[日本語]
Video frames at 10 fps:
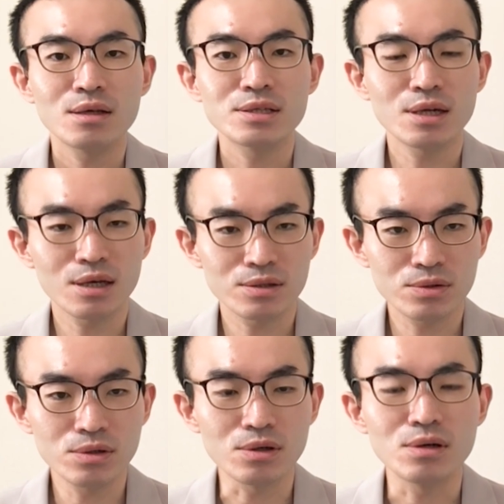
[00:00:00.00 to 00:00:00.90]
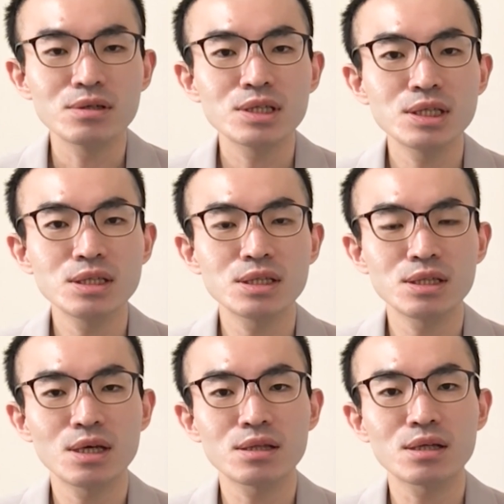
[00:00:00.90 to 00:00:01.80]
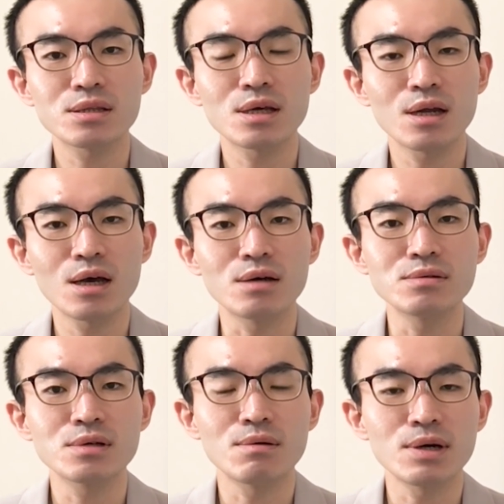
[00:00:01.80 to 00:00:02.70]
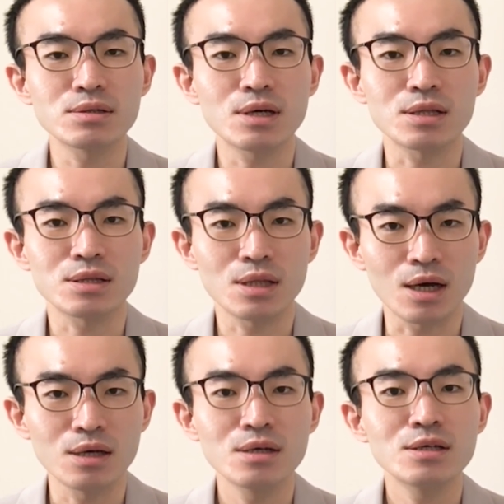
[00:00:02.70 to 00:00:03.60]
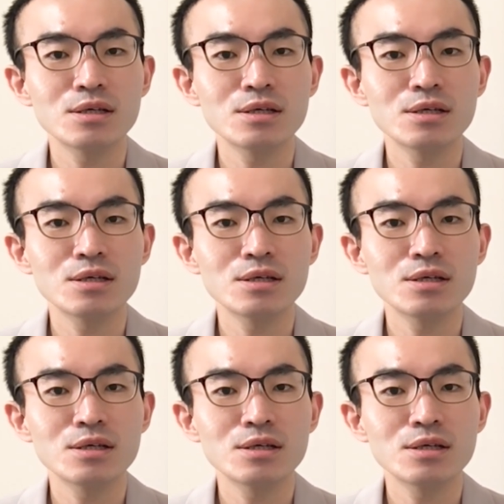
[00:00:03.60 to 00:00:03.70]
じゃないと、新人に当たったら運が悪かった、